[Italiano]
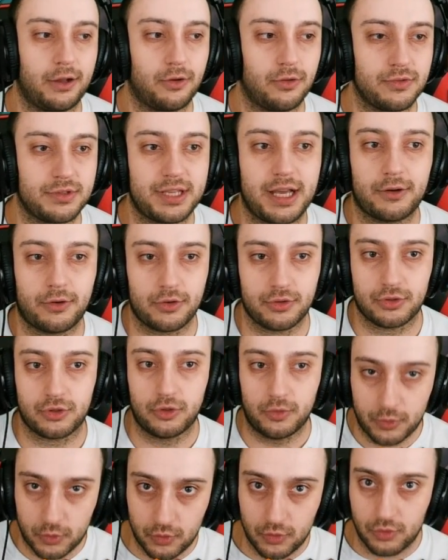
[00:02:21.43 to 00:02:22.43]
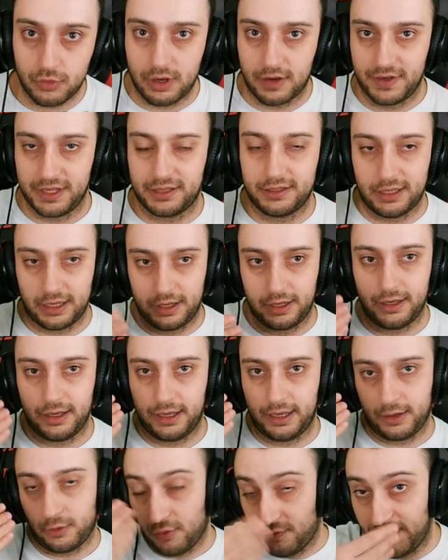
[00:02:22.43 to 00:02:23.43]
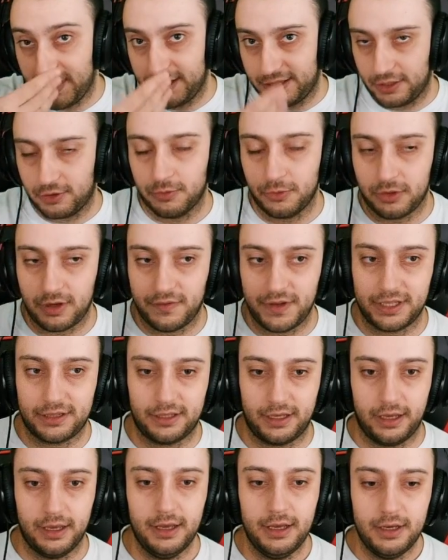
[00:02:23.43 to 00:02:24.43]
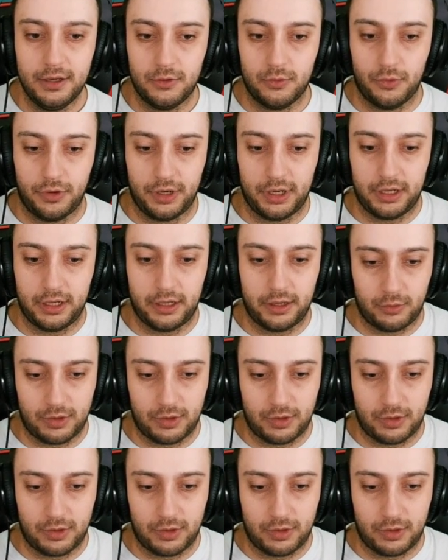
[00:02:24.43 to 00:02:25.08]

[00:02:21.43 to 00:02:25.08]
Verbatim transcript: Con Sacros comunque avete, eh, con 20 comunque avete un,